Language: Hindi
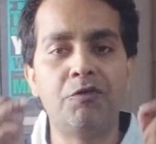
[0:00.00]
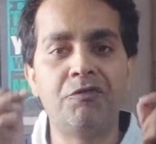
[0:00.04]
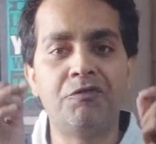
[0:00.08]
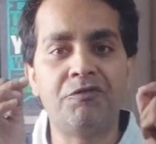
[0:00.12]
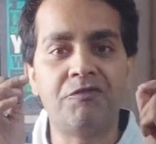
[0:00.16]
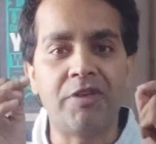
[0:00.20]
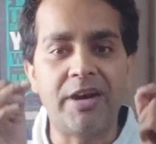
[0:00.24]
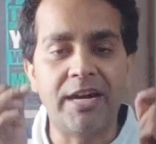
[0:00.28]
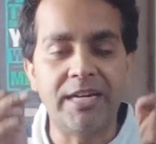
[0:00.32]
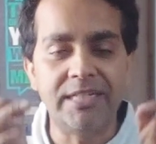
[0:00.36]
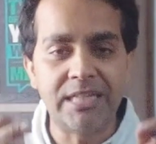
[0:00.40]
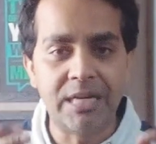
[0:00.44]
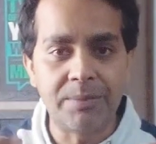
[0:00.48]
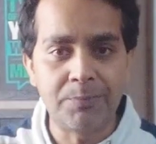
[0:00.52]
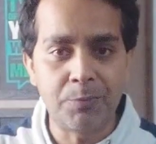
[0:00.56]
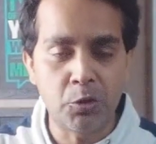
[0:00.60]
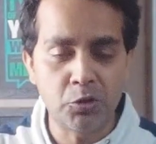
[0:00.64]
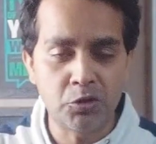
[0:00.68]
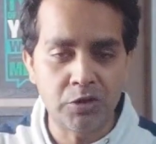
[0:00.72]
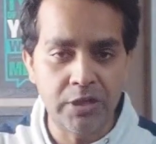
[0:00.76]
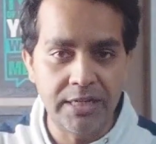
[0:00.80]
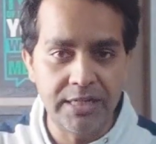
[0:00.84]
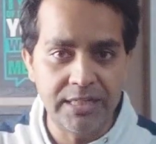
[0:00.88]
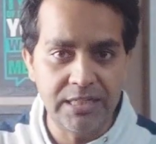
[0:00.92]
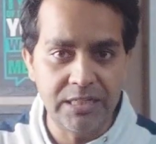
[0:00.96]
फ़ायदा
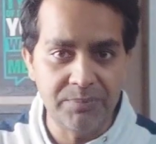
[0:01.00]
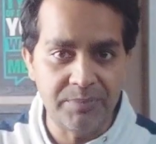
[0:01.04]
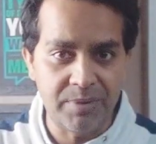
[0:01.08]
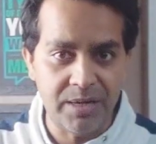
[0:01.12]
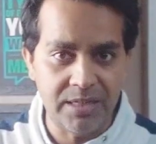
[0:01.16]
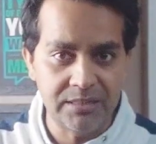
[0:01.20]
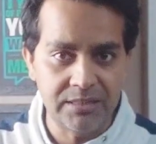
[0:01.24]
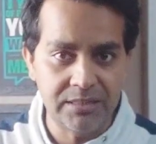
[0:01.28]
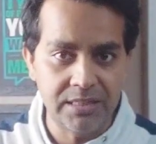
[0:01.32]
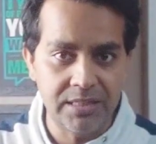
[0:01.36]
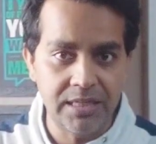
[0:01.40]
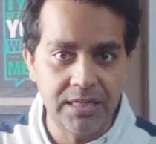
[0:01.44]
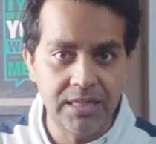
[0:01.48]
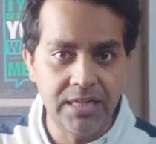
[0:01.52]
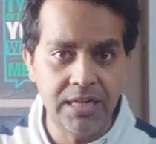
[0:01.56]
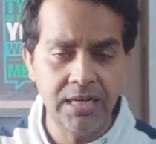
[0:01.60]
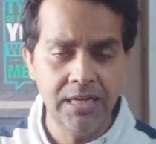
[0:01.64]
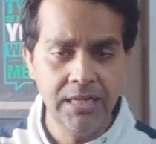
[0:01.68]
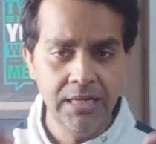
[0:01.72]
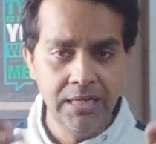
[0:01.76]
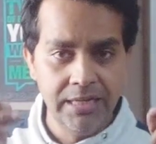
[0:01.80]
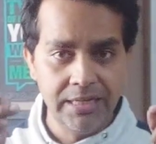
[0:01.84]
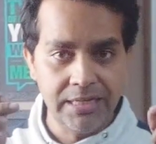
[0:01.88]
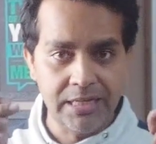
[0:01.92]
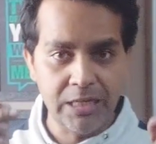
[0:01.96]
पहुंचाने की बात करेगा
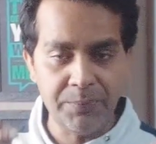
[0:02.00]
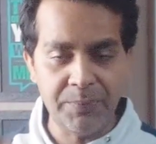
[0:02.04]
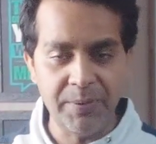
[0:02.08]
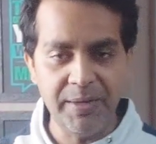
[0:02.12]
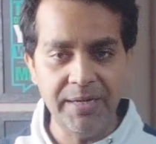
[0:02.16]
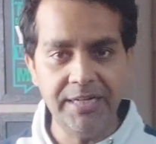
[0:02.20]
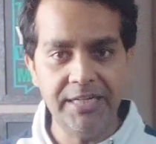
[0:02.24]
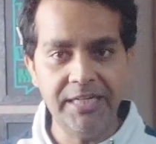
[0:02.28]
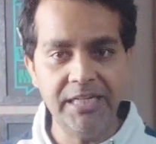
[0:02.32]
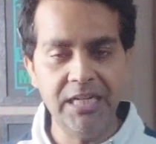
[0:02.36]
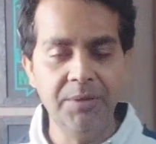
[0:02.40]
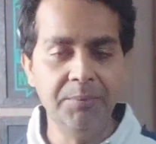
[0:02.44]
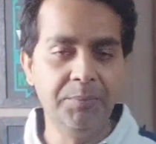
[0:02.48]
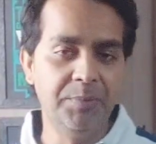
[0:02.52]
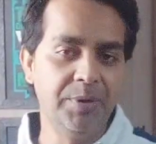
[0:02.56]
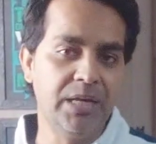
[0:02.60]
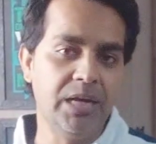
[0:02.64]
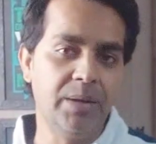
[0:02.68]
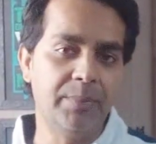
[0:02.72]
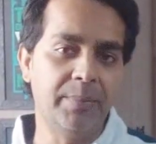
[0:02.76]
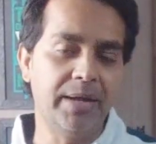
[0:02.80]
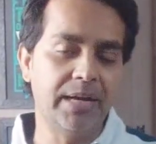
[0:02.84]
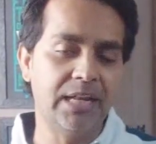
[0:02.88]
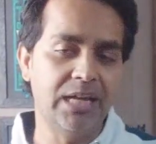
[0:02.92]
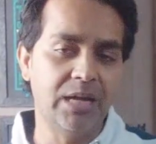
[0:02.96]
कि भाई डीएमटी
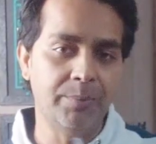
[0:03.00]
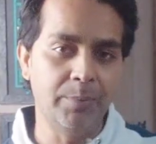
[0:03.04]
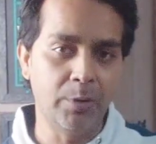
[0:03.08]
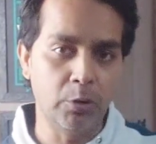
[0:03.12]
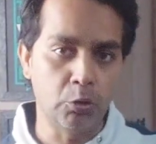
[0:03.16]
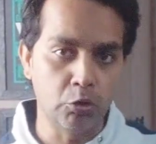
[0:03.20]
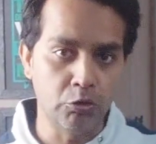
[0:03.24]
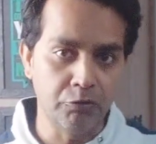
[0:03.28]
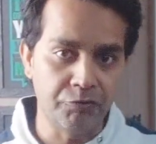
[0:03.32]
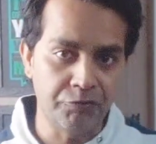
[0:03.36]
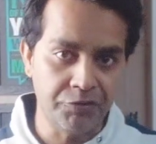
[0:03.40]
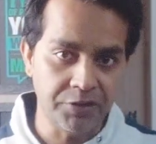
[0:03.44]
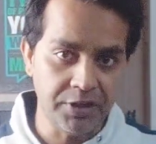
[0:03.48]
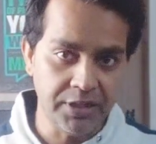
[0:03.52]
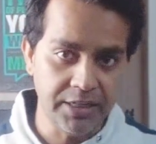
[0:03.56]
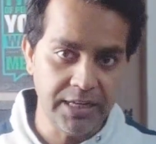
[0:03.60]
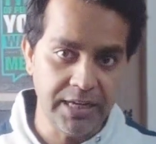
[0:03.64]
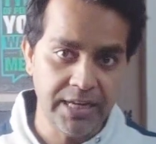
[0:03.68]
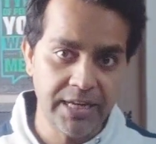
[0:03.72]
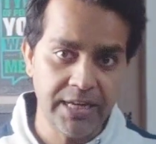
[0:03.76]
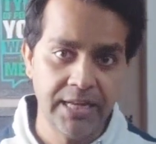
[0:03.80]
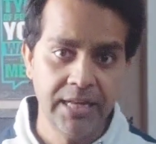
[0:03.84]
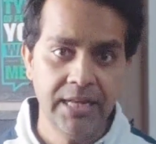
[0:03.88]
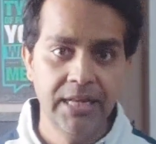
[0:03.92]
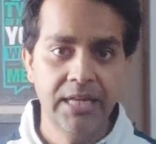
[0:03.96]
हमारे यहां बिल्कुल फ्री
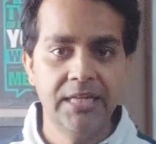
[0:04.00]
है